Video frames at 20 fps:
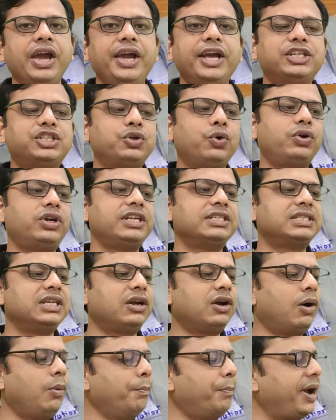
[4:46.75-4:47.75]
ये छोटी सी
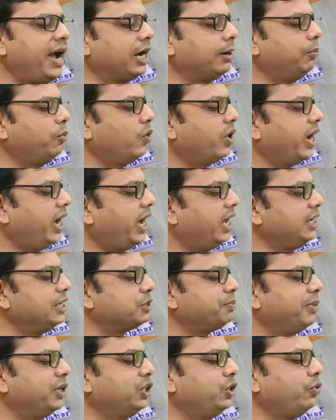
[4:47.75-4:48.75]
कॉम्पैक्ट बुक है
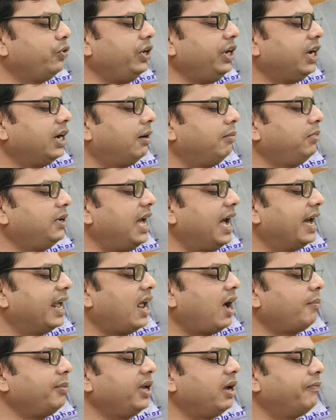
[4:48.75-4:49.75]
जिसमें थ्योरी कम
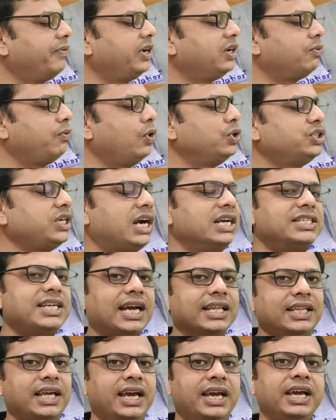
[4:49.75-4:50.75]
डायग्राम या फिर थोड़ा चार्ट
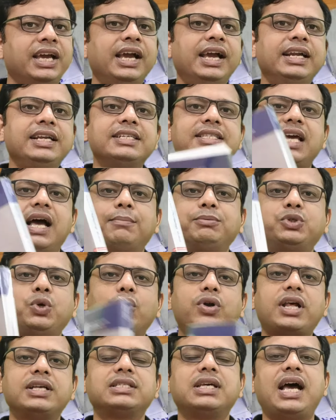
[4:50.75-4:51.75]
ज़्यादा है जिसे आप
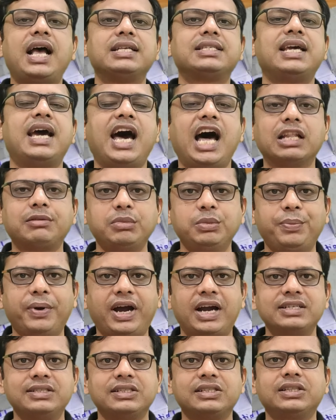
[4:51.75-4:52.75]
छोटा सा ऐसे हाथ में
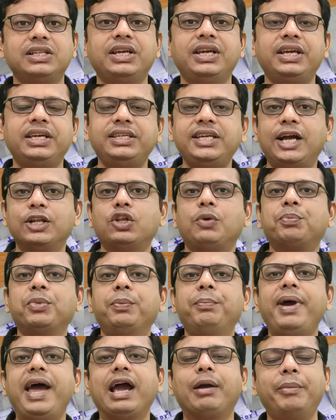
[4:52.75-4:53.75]
पकड़ सकते हैं या तो अपने
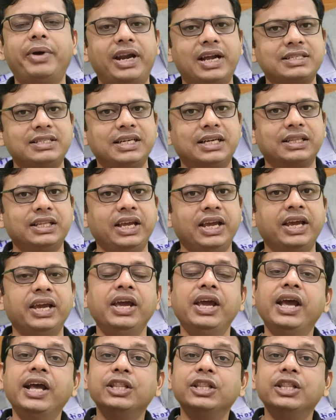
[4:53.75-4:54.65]
बैग में रख सकते हैं